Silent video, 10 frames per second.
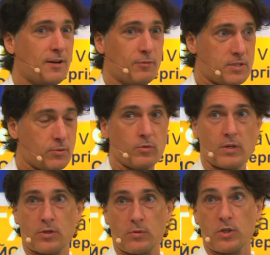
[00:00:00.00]
Вот сегодня у
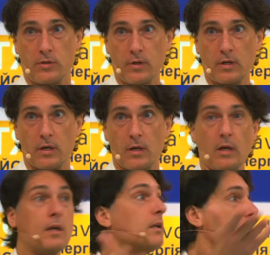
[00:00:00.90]
нас что, четверг?
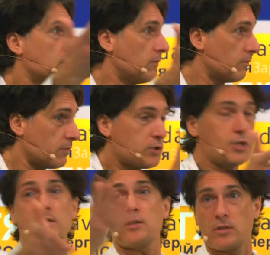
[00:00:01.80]
Четверг.
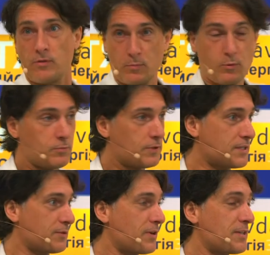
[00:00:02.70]
Чистий четвер будемо
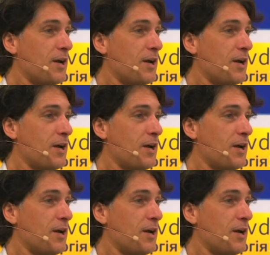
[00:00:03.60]
називати.